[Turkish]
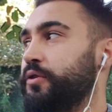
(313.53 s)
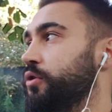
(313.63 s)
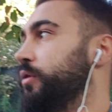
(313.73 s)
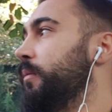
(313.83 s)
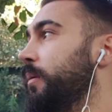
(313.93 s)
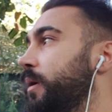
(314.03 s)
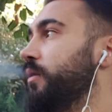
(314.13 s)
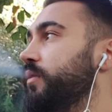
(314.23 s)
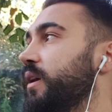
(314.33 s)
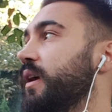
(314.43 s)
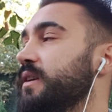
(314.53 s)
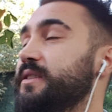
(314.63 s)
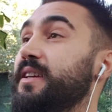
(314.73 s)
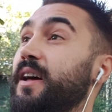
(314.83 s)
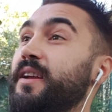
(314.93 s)
içiyorum baba.
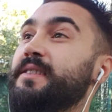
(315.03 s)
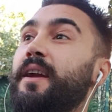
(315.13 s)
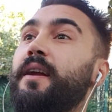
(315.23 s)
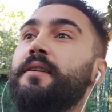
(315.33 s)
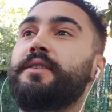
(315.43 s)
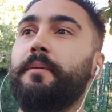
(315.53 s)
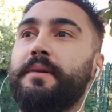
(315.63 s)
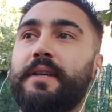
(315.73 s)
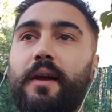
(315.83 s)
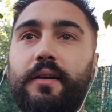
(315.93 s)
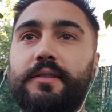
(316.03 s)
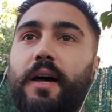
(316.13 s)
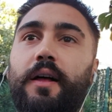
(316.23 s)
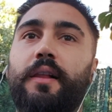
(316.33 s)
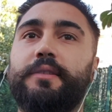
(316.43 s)
Sigara zararlı, cebe zararlı,
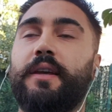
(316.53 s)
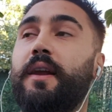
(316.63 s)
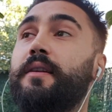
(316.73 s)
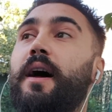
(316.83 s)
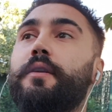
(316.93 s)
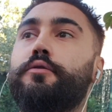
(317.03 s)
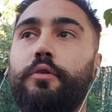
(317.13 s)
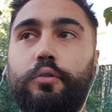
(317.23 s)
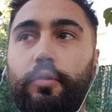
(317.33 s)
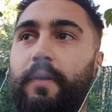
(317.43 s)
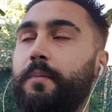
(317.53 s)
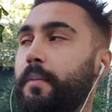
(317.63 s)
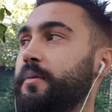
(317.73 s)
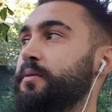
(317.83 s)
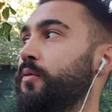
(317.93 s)
sağlığa zararlı her türlü külfet
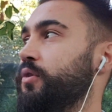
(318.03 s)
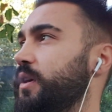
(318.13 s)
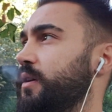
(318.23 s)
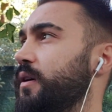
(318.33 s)
babacım okey.